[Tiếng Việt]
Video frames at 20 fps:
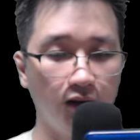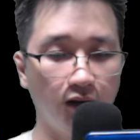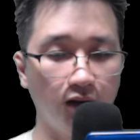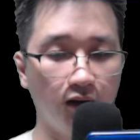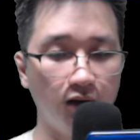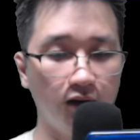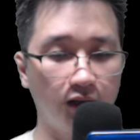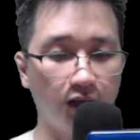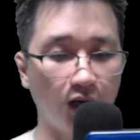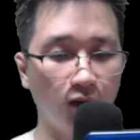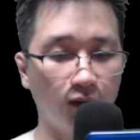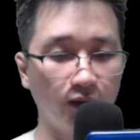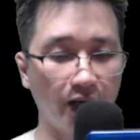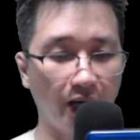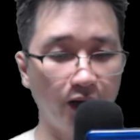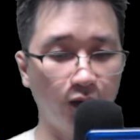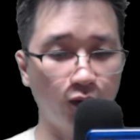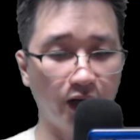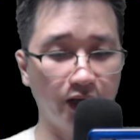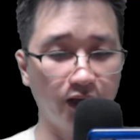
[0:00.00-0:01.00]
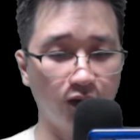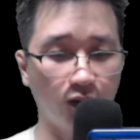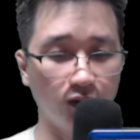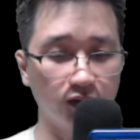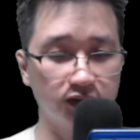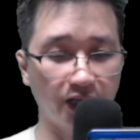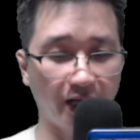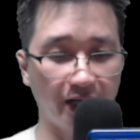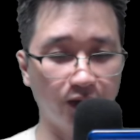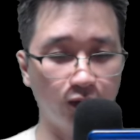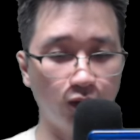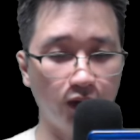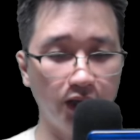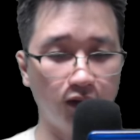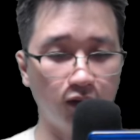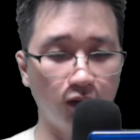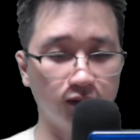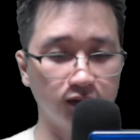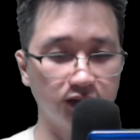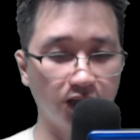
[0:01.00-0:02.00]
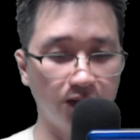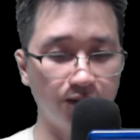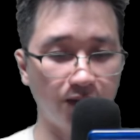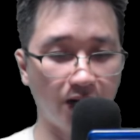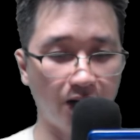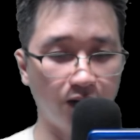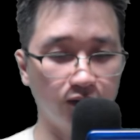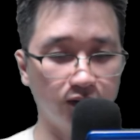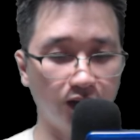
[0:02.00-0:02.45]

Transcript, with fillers: Hư không đế quân ngủ say cuối cùng dẫn bạo,